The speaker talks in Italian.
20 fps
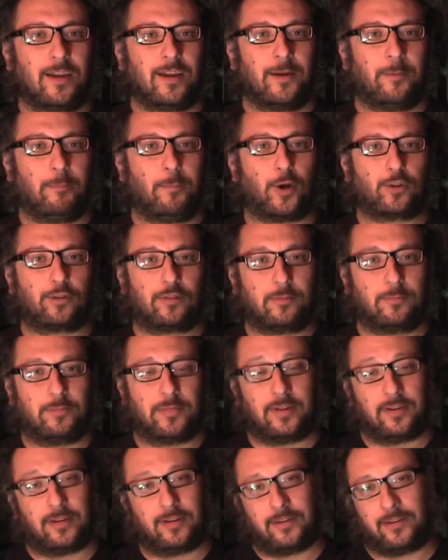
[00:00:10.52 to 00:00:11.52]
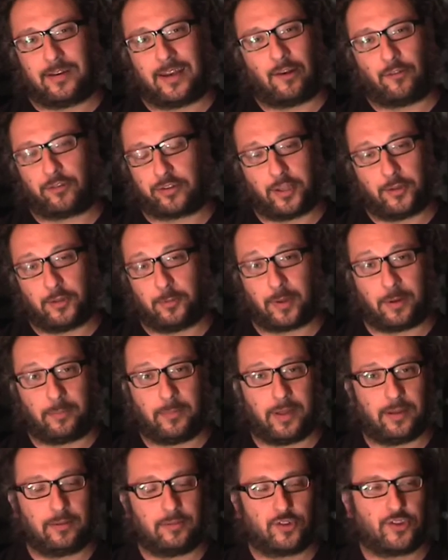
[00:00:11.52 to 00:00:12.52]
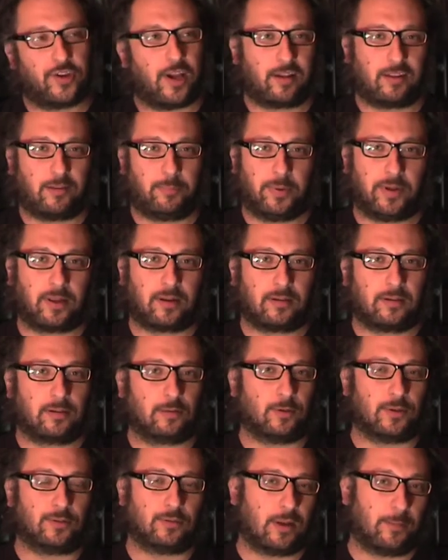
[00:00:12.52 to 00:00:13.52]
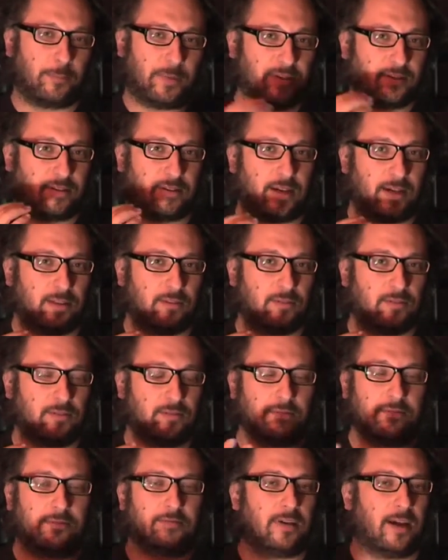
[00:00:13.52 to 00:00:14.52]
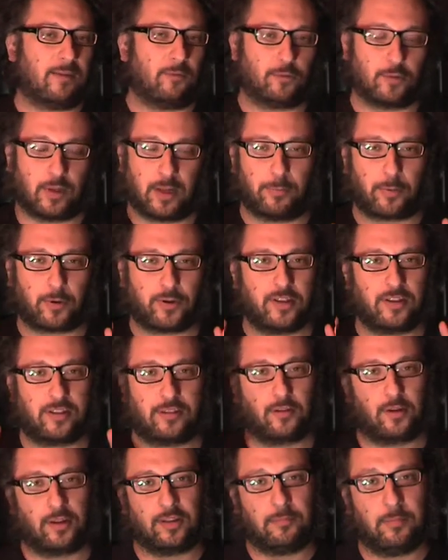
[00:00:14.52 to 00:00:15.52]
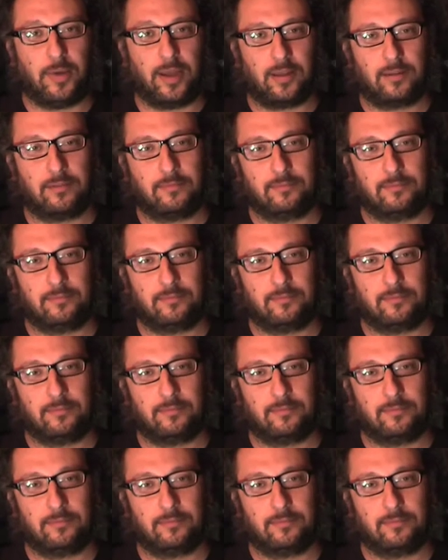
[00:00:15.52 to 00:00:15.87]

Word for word: Bottom eh, l'hanno scritto per me, Shakespeare, quando l'ha pensato, ha avuto una proiezione di me.